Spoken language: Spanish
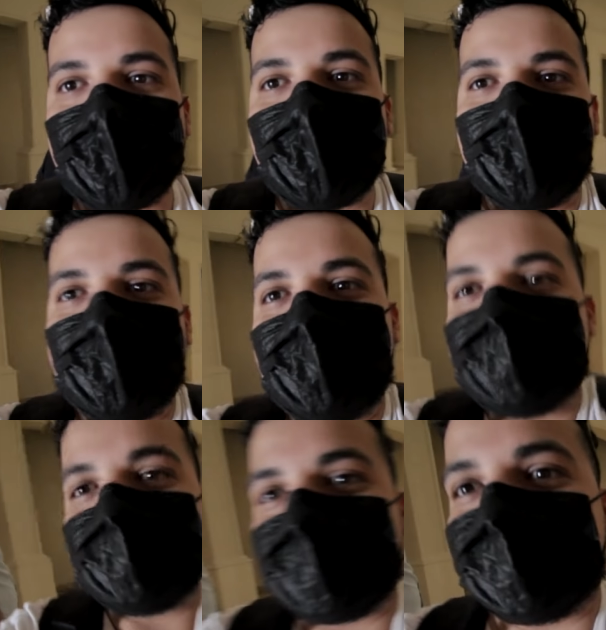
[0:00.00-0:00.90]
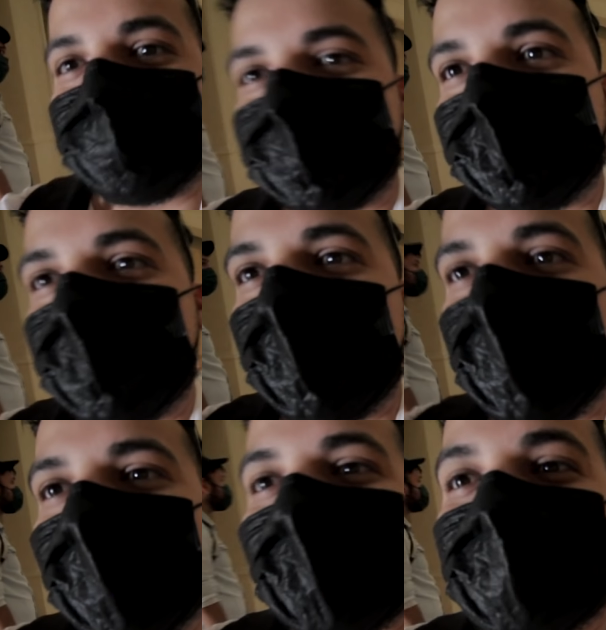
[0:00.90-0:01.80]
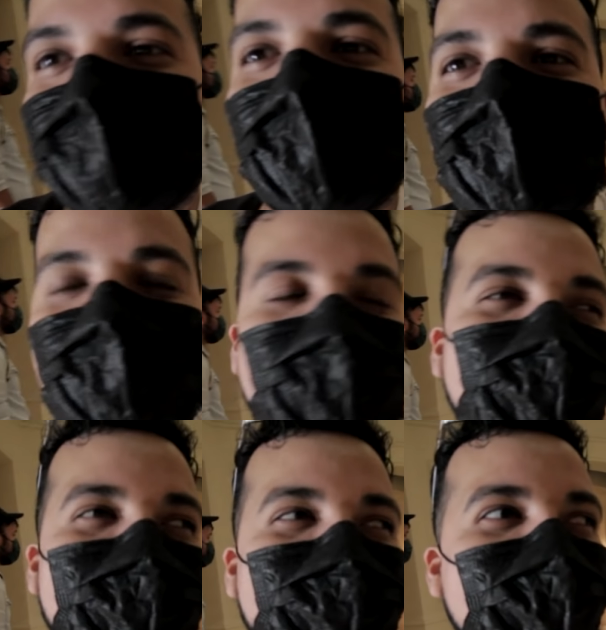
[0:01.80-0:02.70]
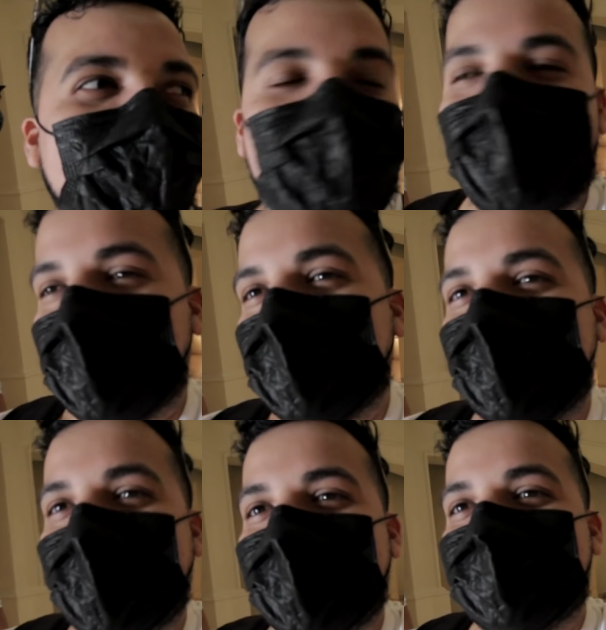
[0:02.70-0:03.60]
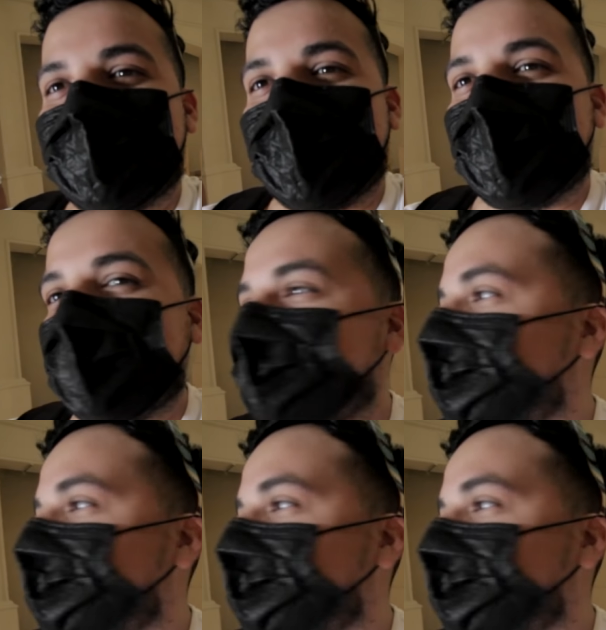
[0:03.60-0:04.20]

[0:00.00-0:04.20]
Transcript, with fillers: que es para solo el, conjunto de cadetes de Linares.